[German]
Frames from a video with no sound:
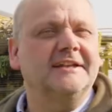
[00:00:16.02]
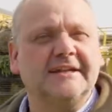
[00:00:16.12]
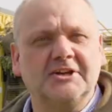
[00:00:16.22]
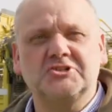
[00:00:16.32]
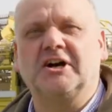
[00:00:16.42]

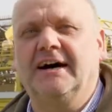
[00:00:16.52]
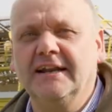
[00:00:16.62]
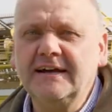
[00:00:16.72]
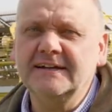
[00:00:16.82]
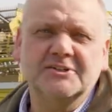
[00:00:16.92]
Andreas
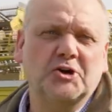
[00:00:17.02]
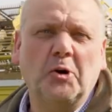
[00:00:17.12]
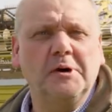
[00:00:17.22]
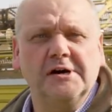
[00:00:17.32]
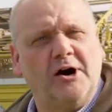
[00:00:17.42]
Schrader. Ich
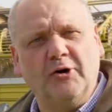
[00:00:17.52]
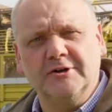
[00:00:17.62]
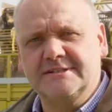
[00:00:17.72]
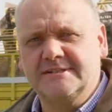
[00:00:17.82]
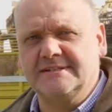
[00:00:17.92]
komme aus
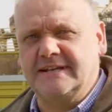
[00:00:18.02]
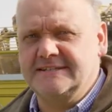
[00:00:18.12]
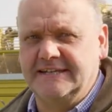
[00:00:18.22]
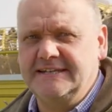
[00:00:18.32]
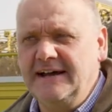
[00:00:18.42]

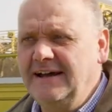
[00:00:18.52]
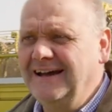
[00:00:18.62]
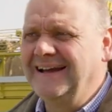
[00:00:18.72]
Salzgitter,